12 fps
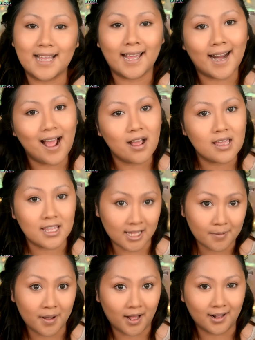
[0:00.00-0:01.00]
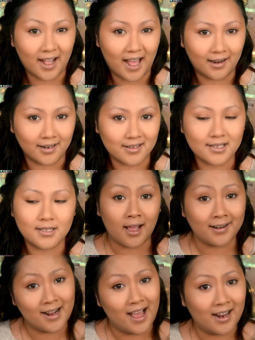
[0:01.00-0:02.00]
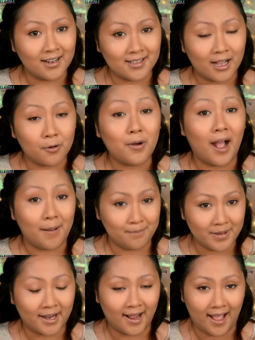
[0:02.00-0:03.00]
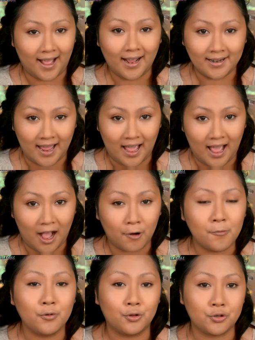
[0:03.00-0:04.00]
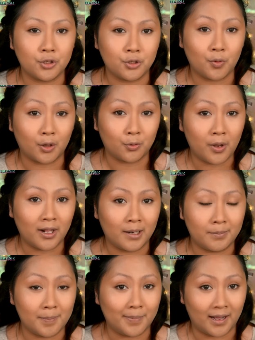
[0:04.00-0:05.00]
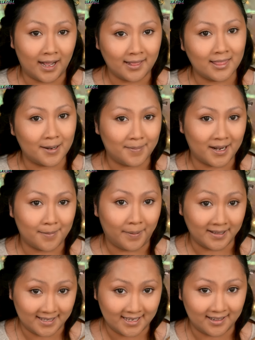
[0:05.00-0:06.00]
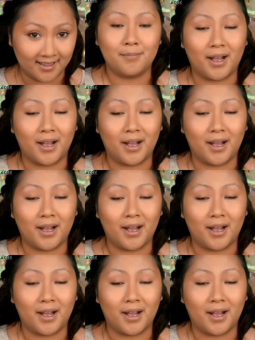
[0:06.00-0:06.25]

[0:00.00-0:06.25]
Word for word: Sekarang kita bakal ke alis. Karena alis aku hampir nggak ada, aku butuh sesuatu yang lebih pekat daripada pensil.